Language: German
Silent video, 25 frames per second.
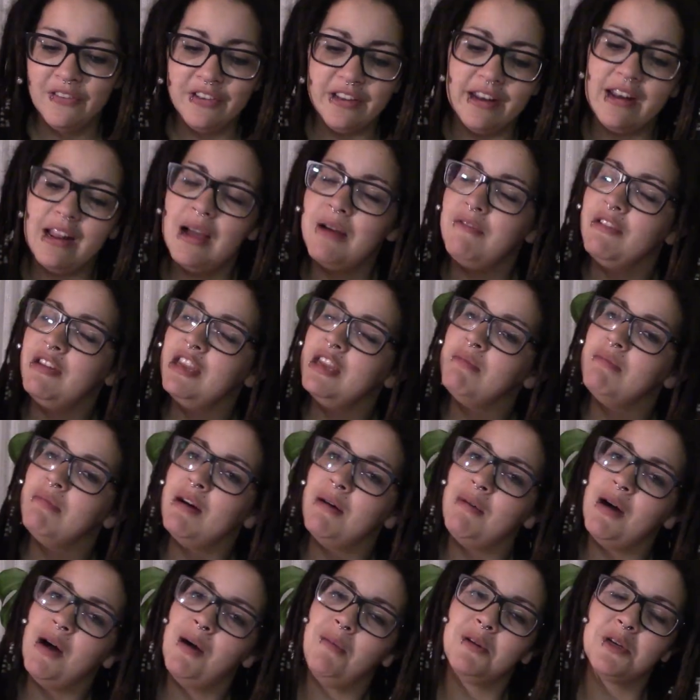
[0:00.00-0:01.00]
Und dann haben wir eben
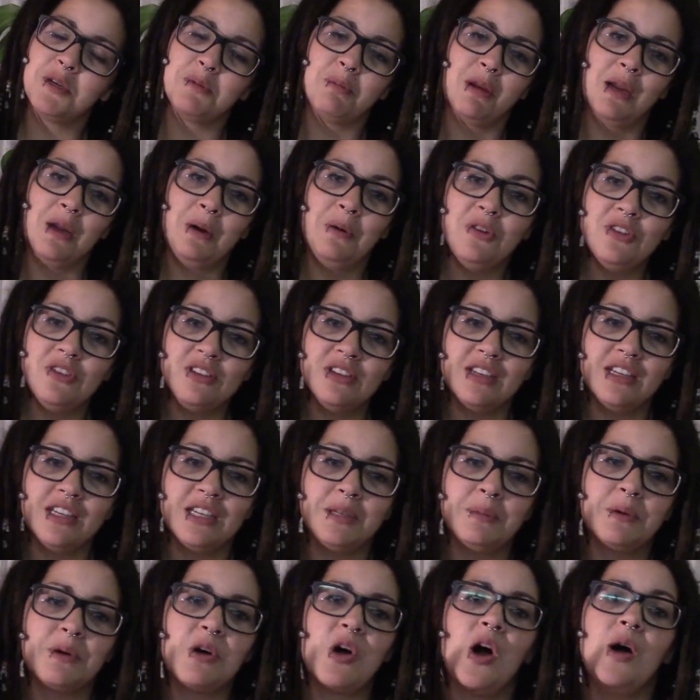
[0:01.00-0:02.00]
aber auch
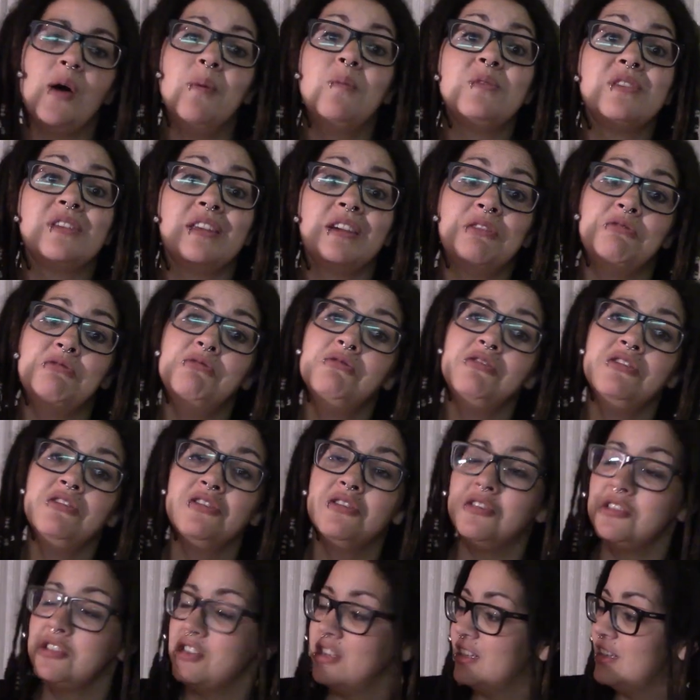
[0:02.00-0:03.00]
Springunterricht bekommen, sehr
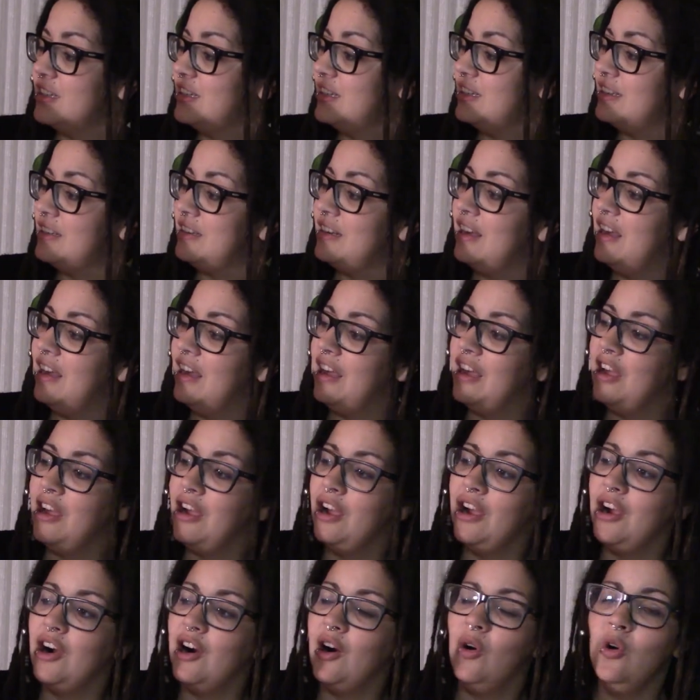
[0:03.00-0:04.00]
guten Unterricht.
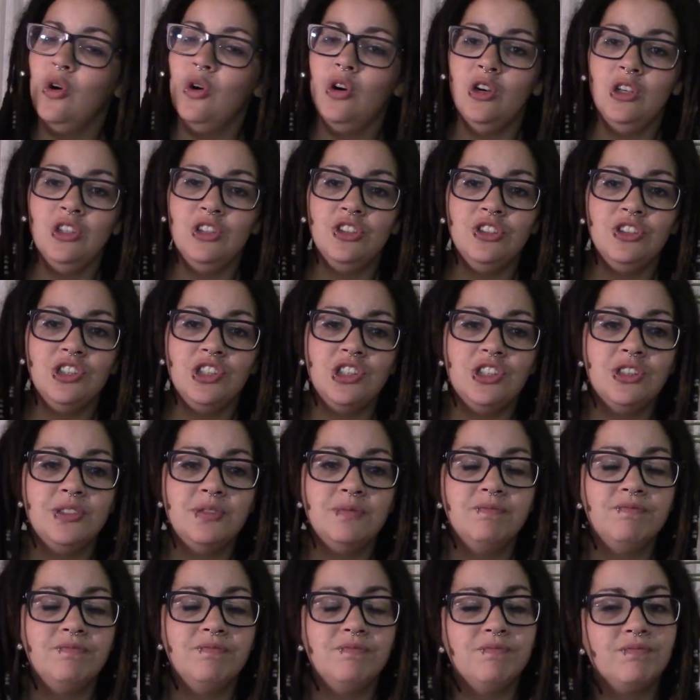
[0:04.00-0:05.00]
Und
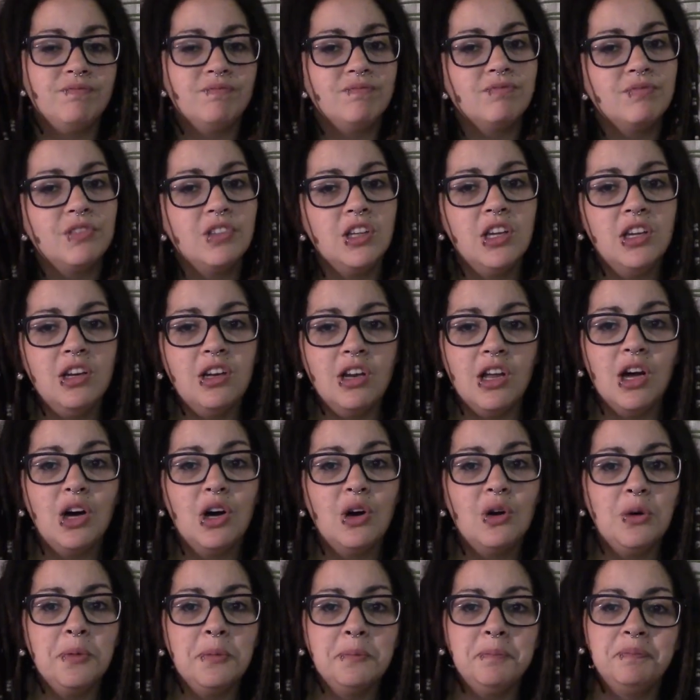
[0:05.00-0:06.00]

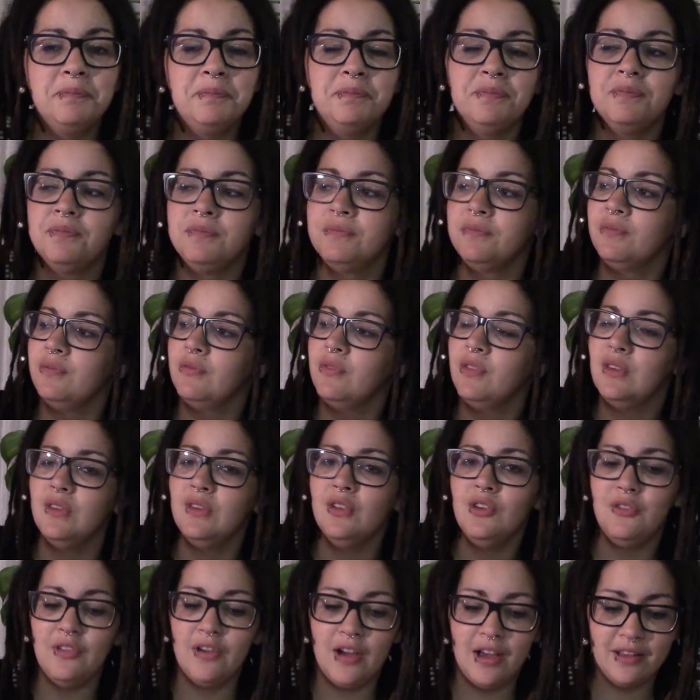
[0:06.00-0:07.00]
genau,
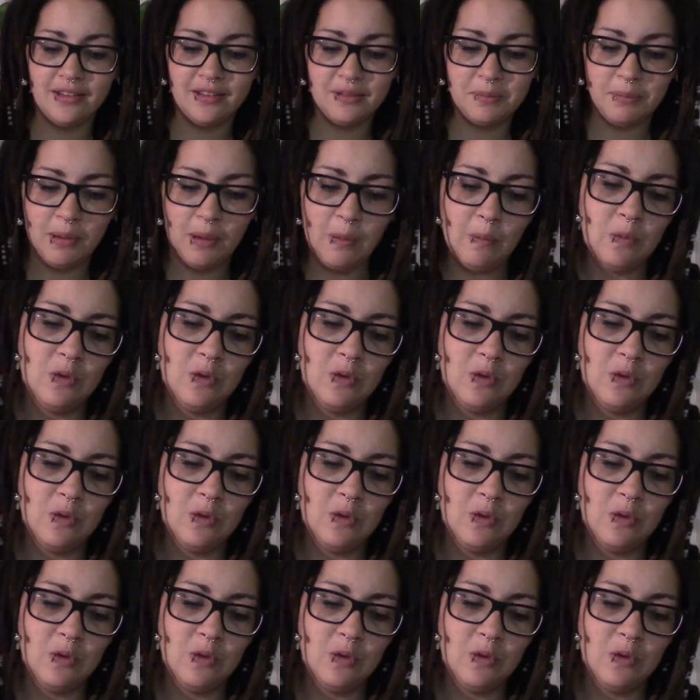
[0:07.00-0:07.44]
so war es bei